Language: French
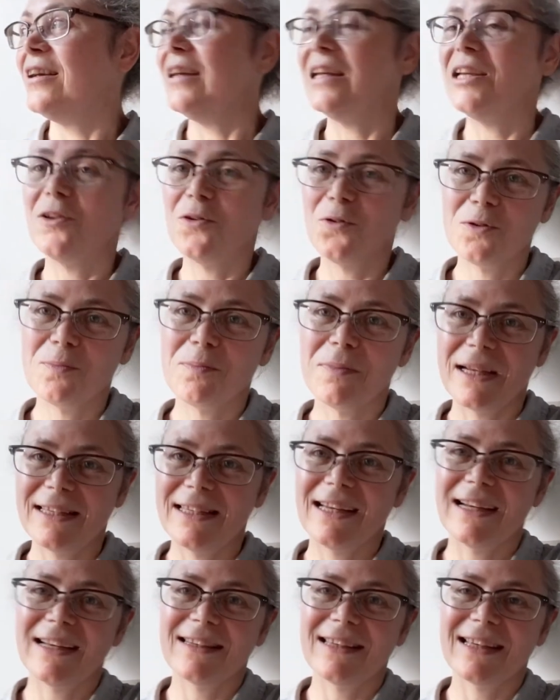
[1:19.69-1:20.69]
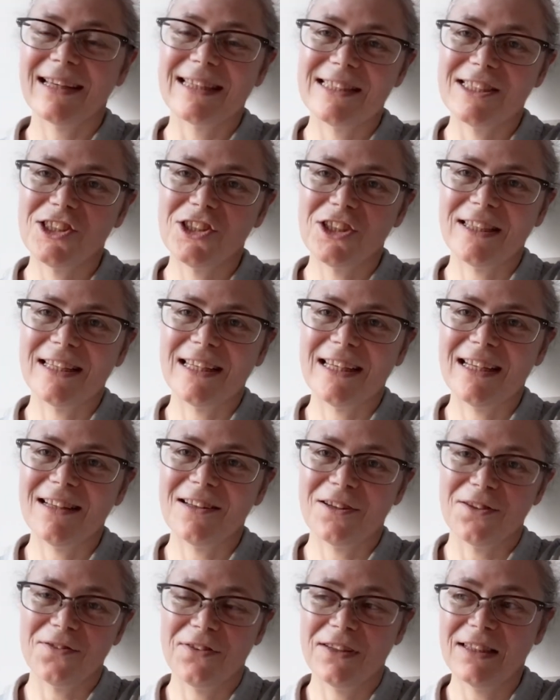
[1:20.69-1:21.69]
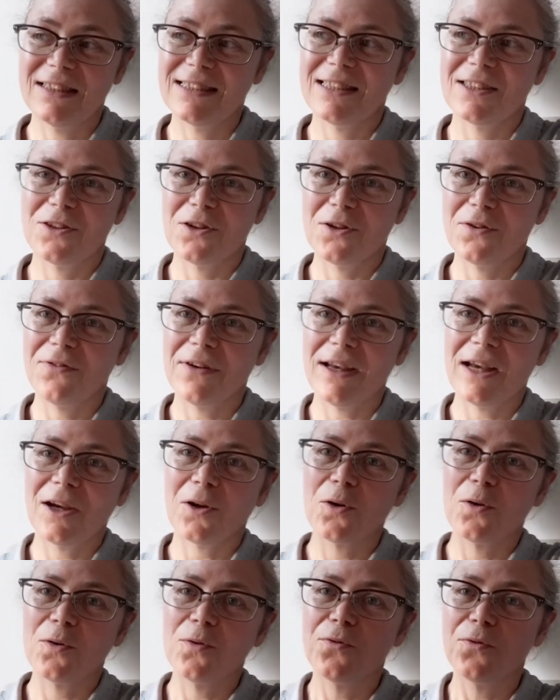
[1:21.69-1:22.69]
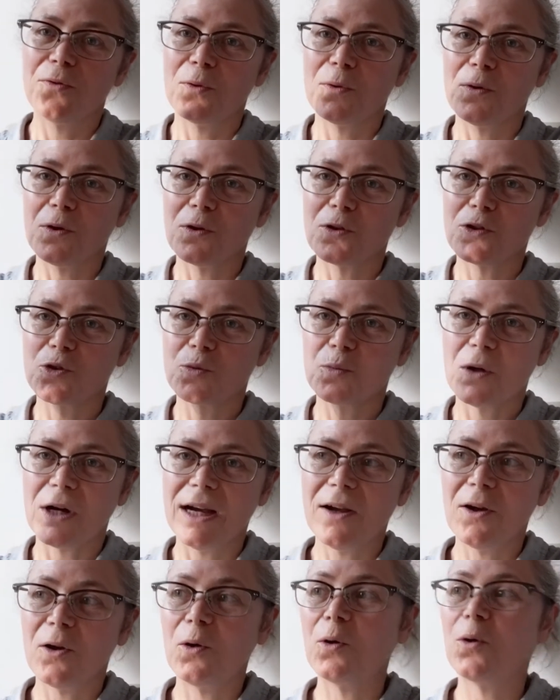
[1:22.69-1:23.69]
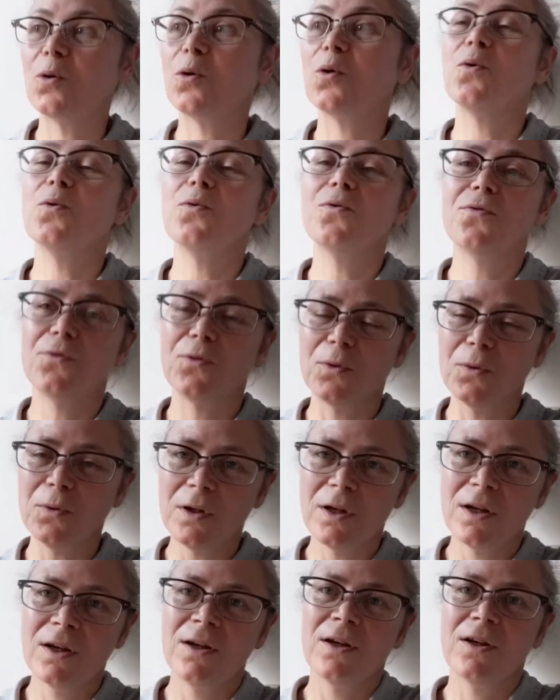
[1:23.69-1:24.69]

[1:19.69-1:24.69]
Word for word: Et une manière traditionnelle, en fait, c'est de faire un feu de joie, un gros feu,